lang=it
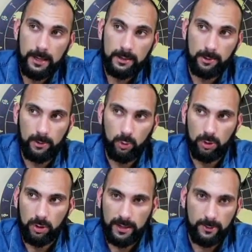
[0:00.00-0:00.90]

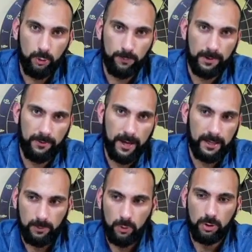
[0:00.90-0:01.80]
soprattutto nei gruppi
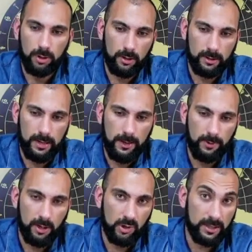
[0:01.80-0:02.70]
Facebook, è
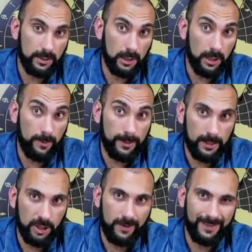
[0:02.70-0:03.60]
una cosa che
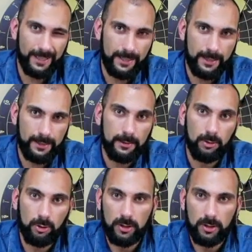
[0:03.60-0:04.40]
sicuramente già avete sentito,